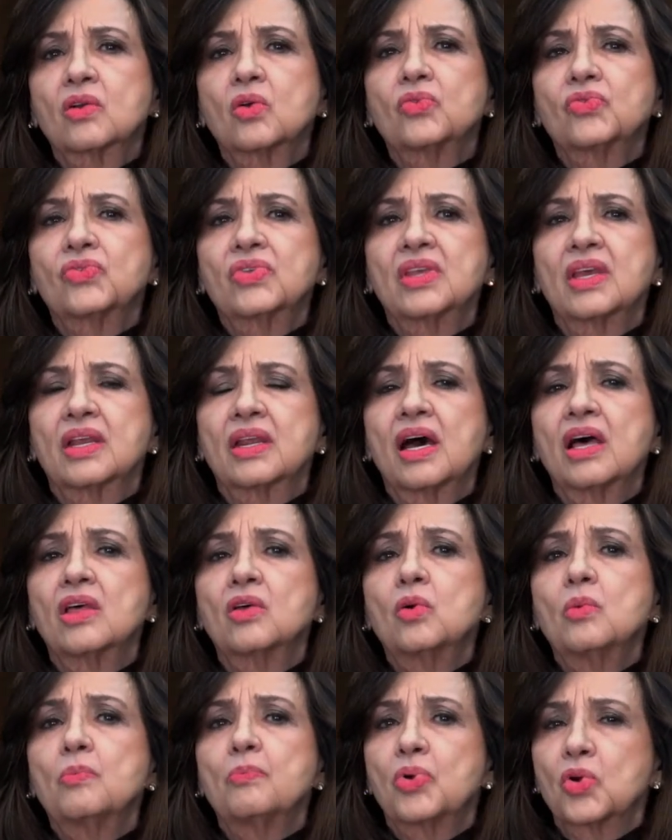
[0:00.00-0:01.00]

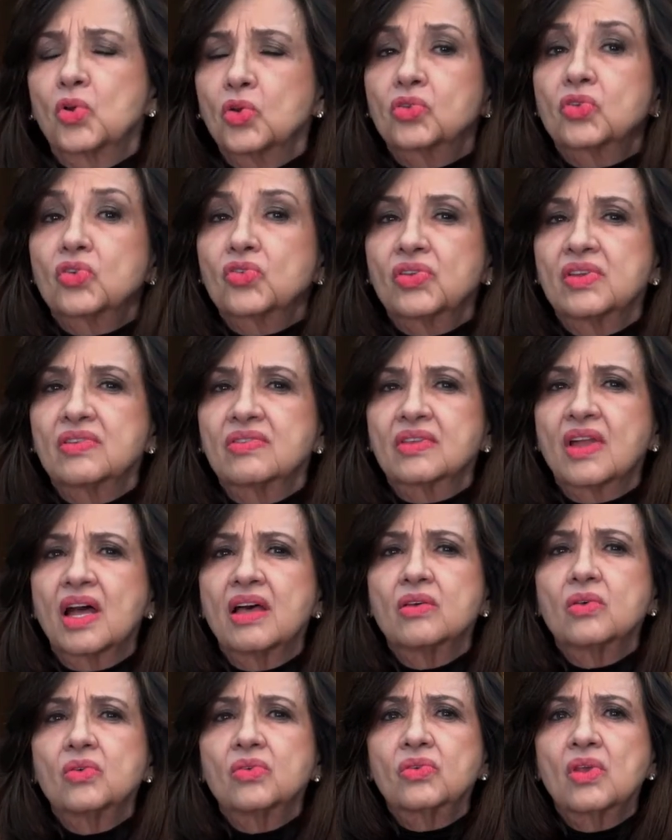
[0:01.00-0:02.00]
considerado por otros
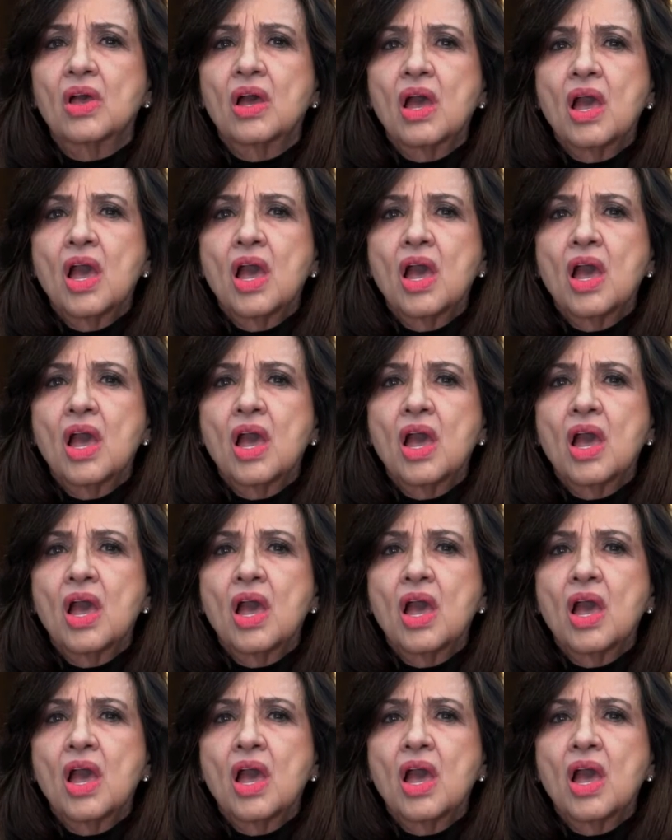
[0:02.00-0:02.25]
estados